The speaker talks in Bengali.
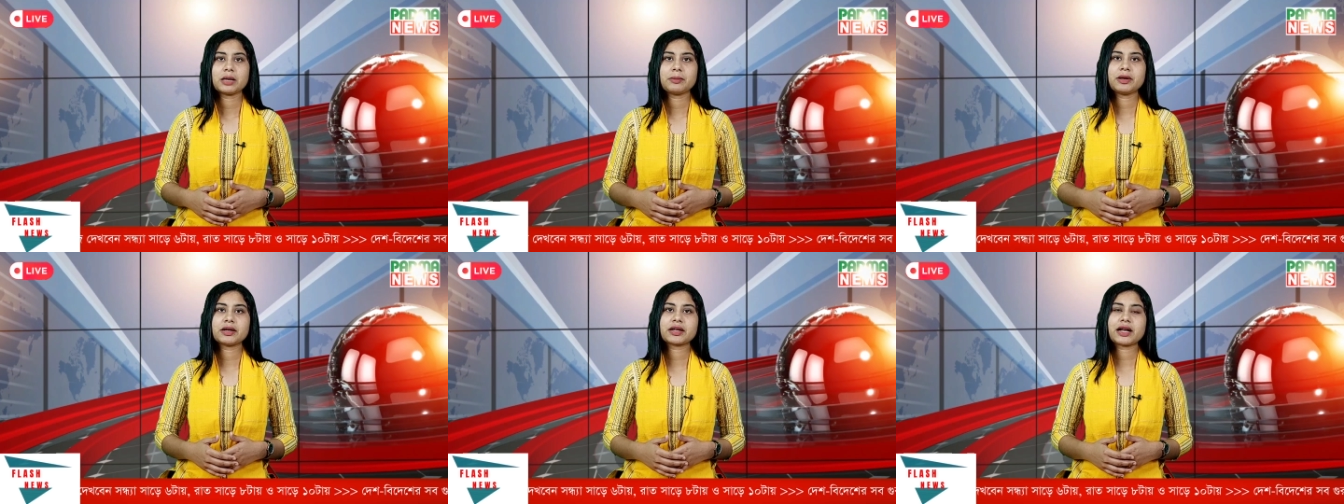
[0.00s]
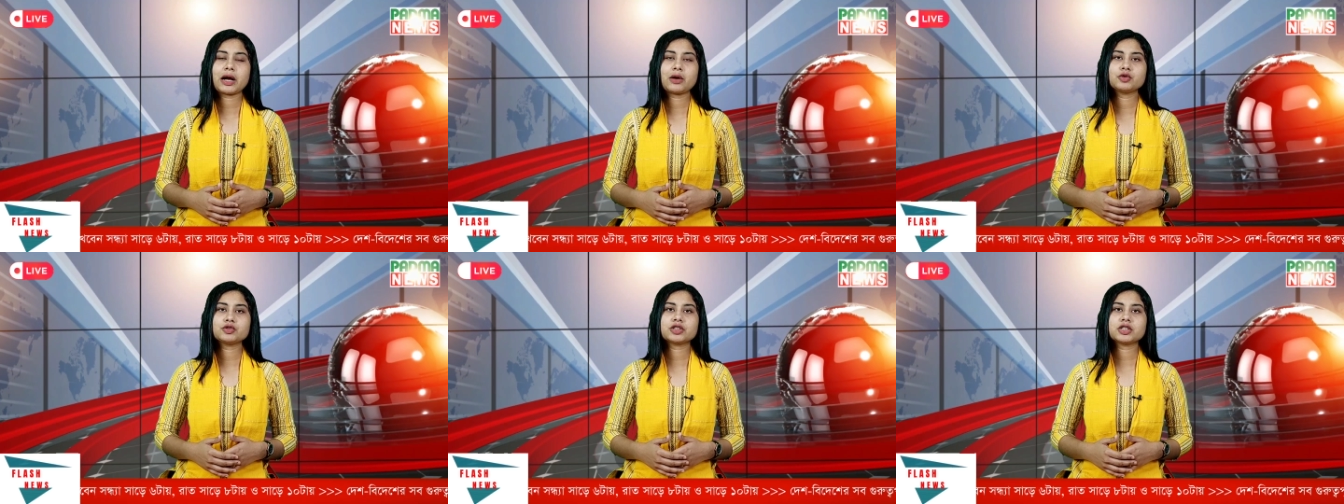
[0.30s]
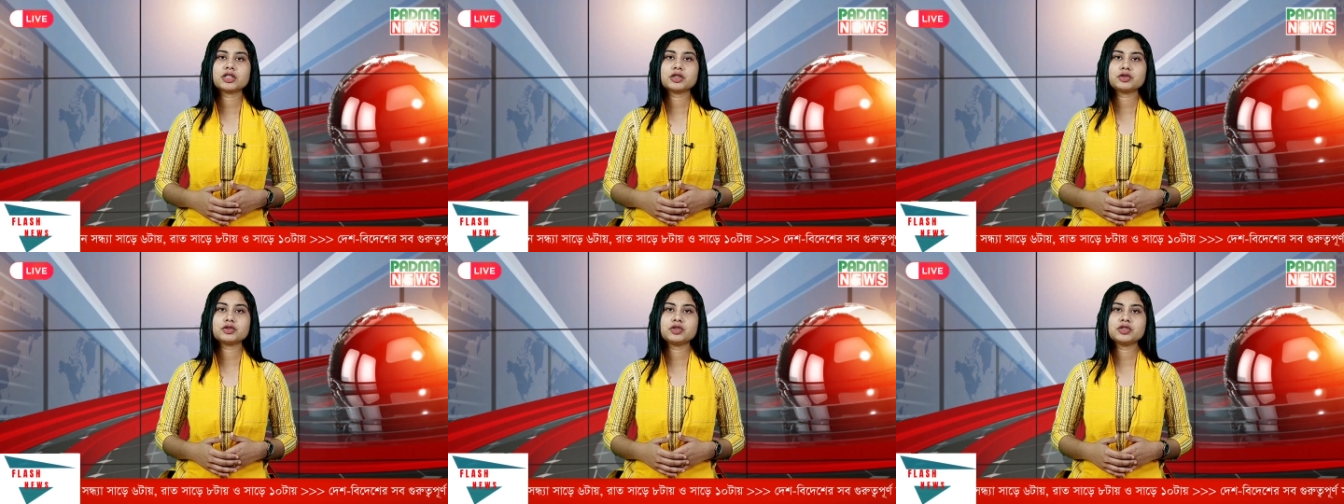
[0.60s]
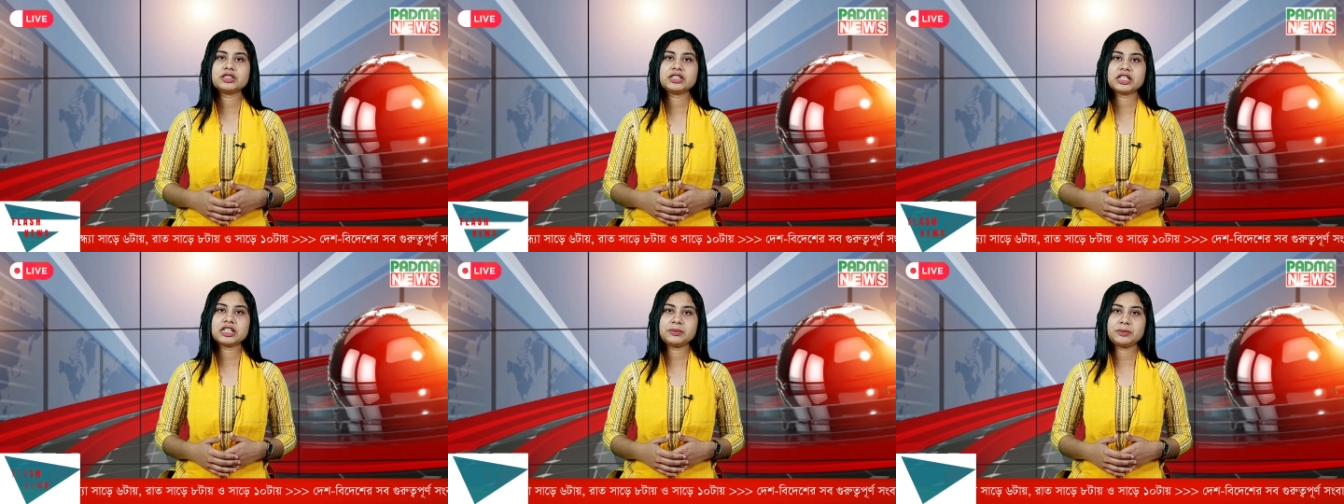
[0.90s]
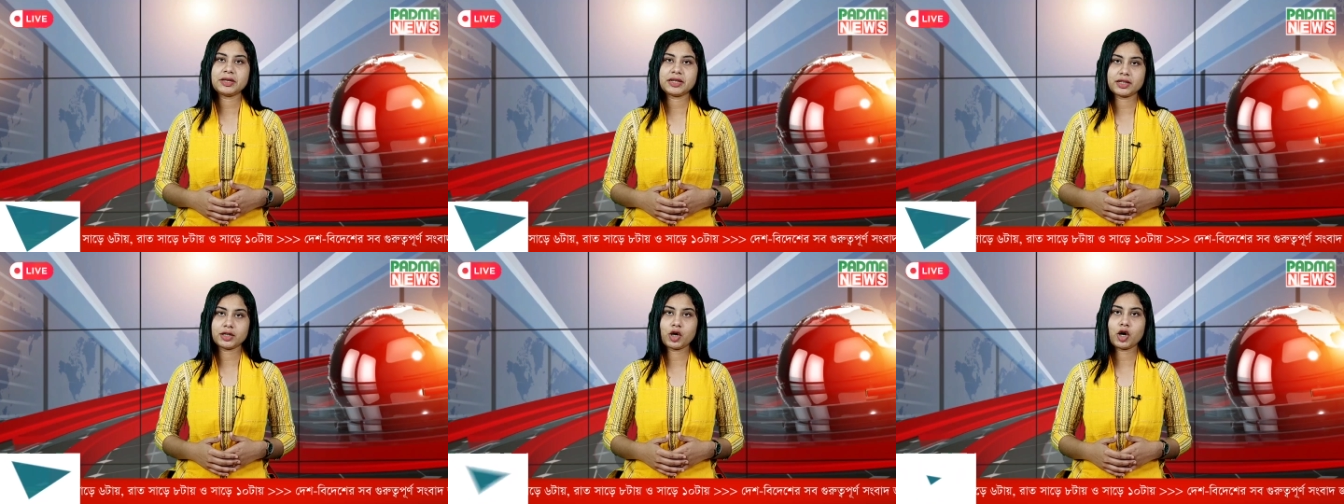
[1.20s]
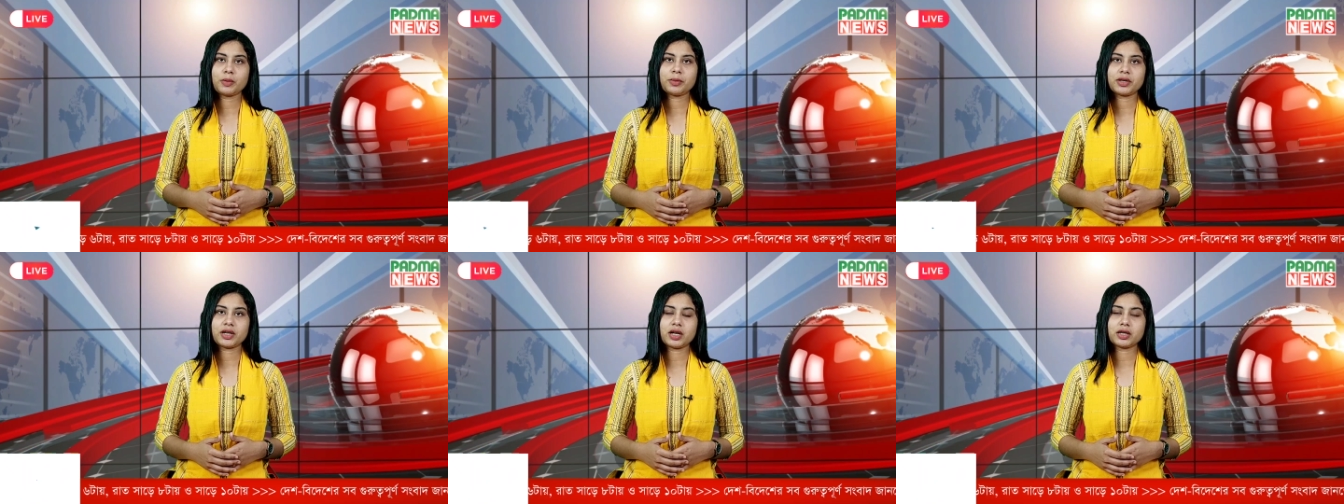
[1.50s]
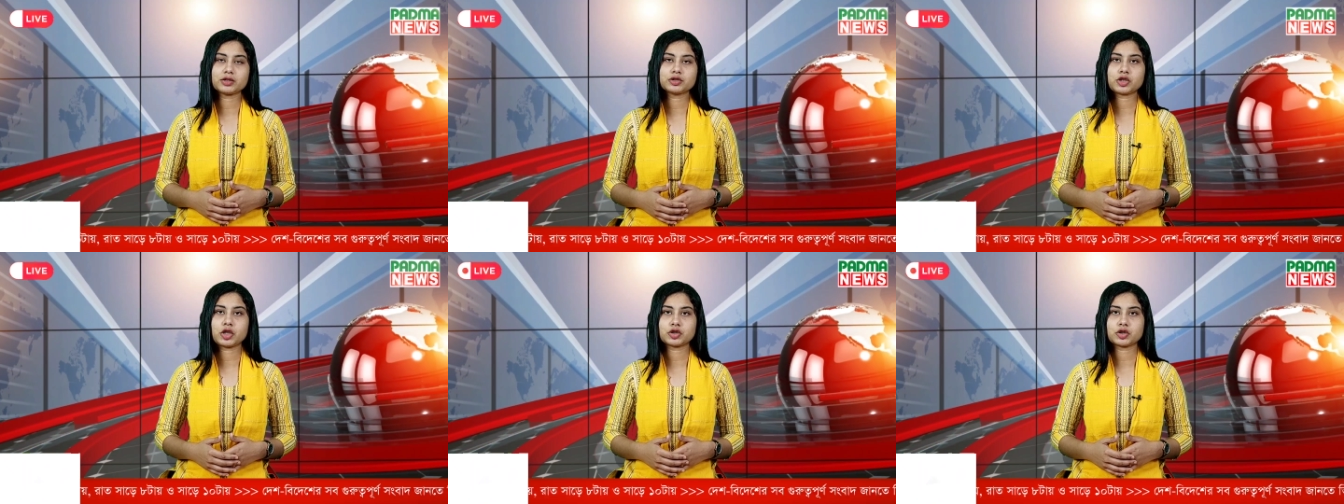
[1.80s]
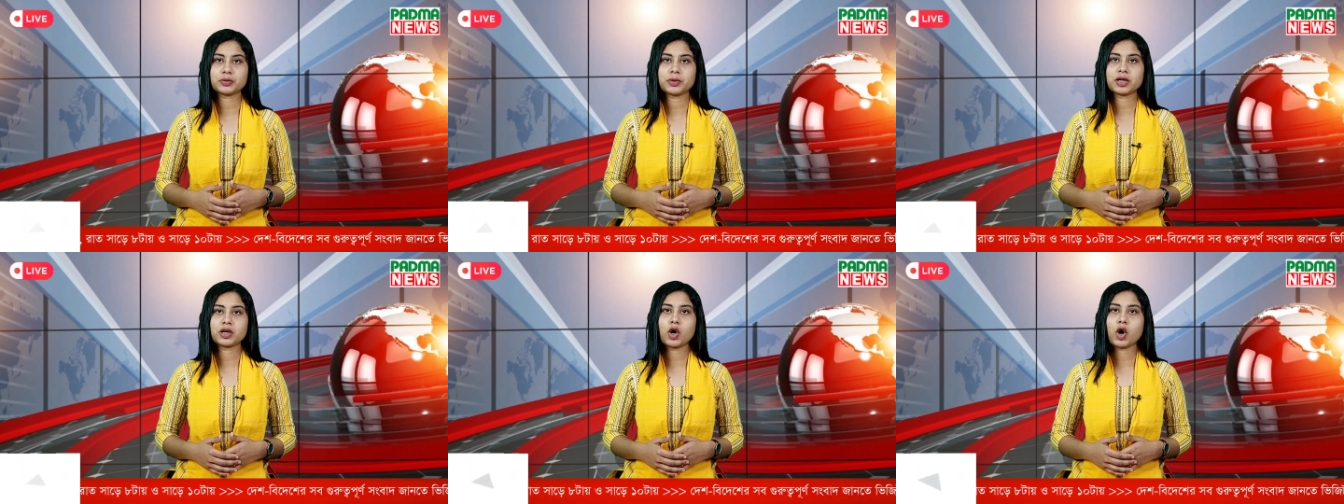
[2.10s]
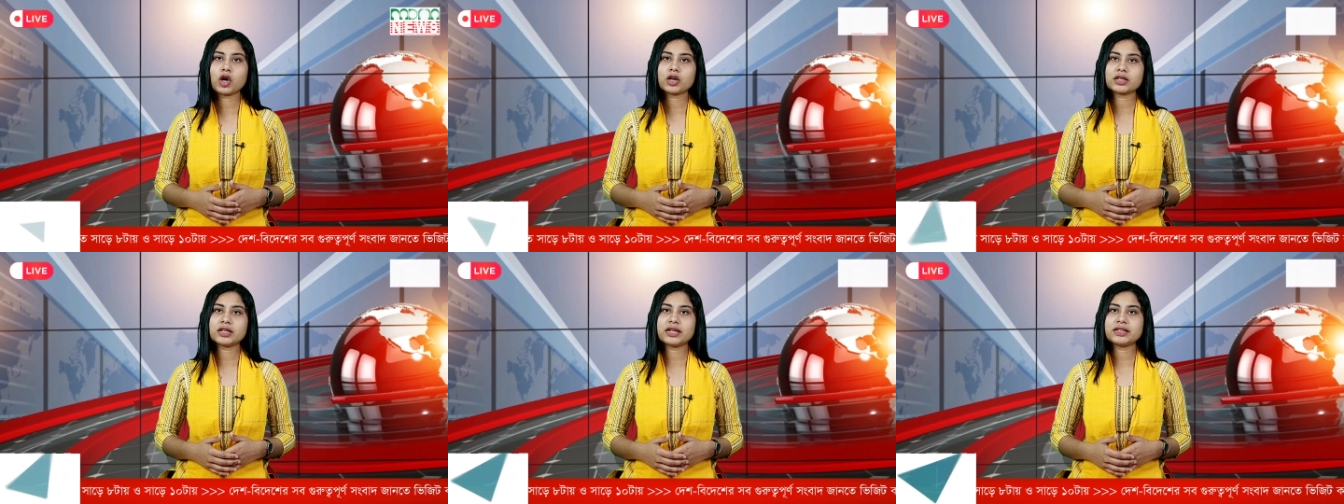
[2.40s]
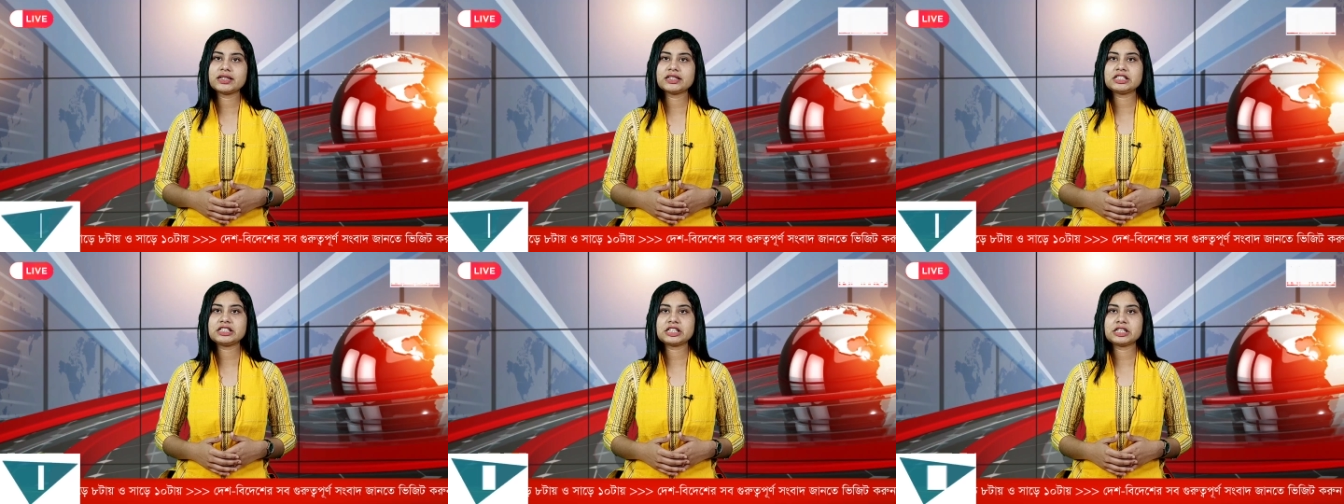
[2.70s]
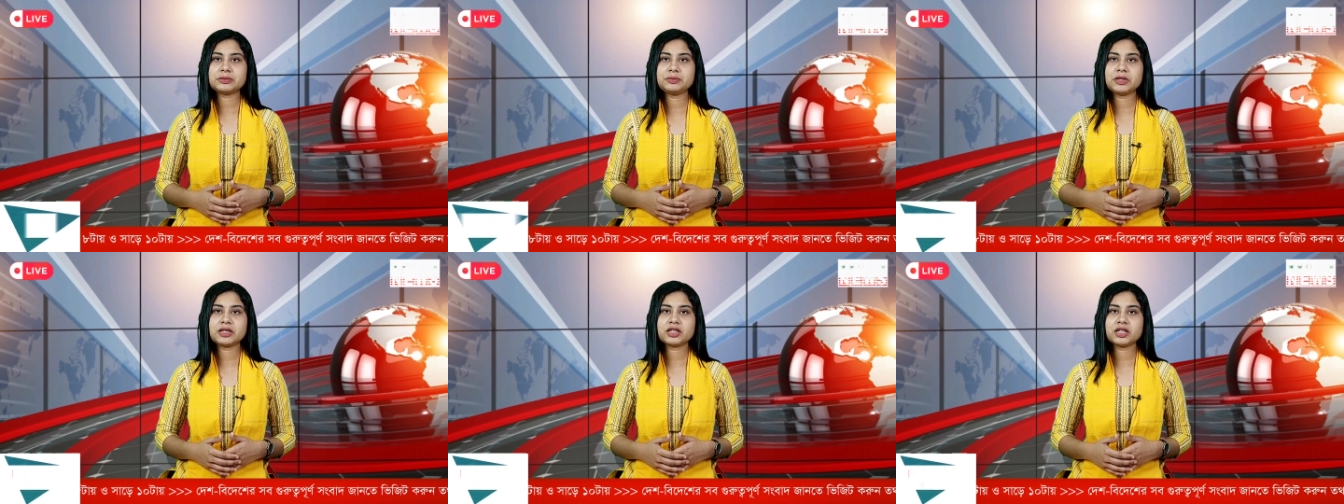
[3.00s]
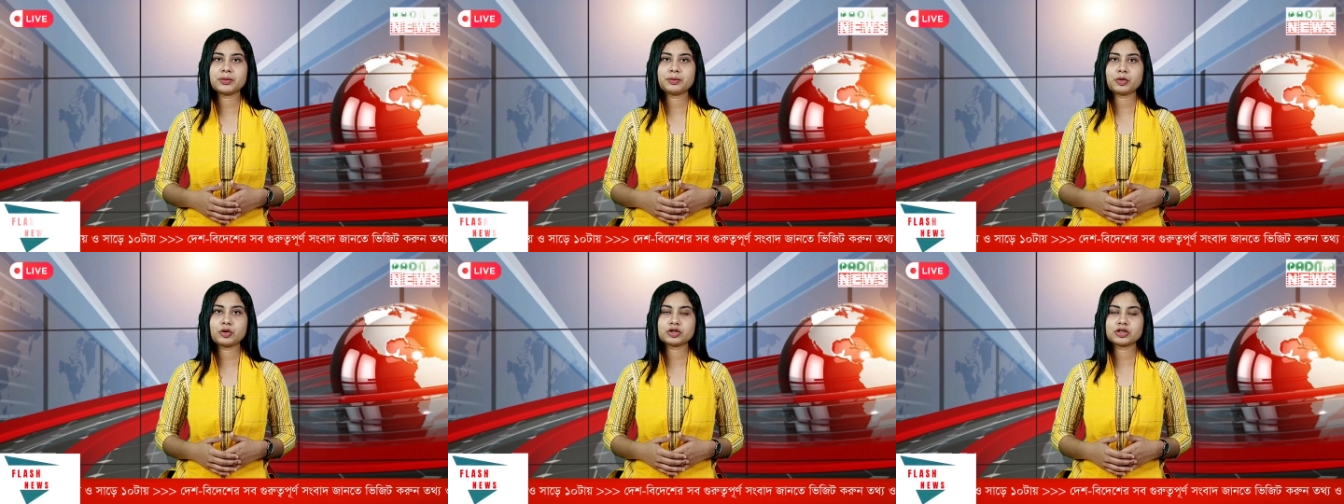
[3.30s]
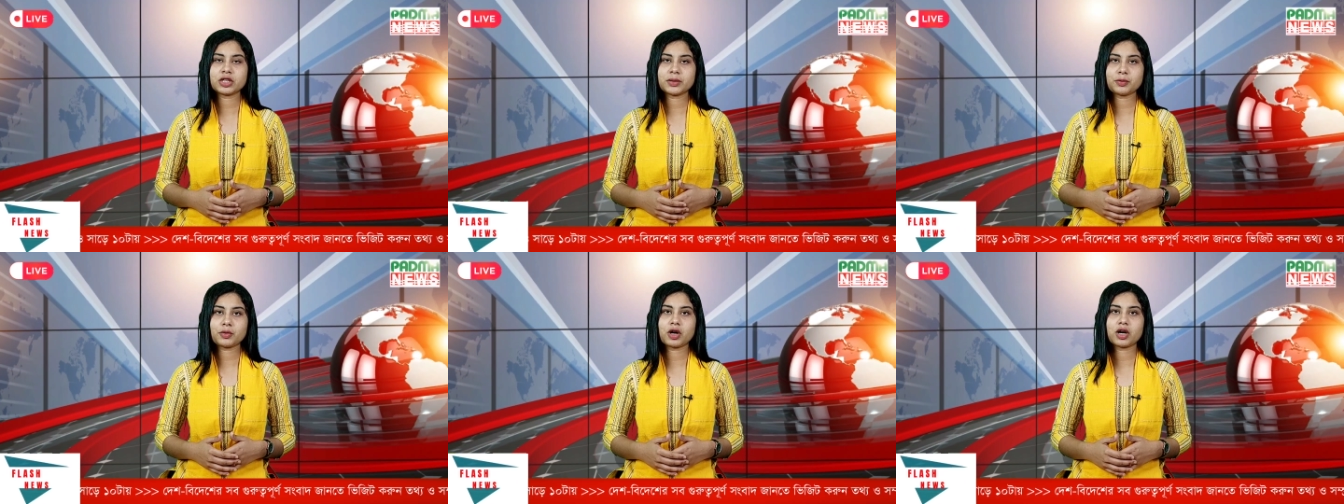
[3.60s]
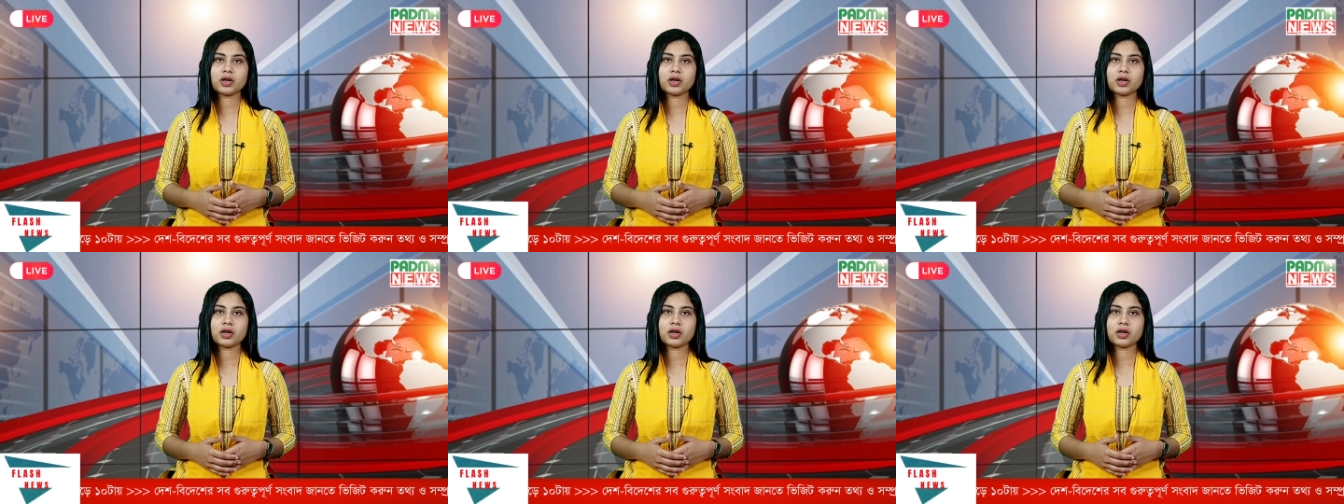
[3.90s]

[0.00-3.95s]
এবার কাউন্টারে কোনো টিকিট বিক্রি হবে না শতভাগ অনলাইনে টিকিট বিক্রির প্রস্তাব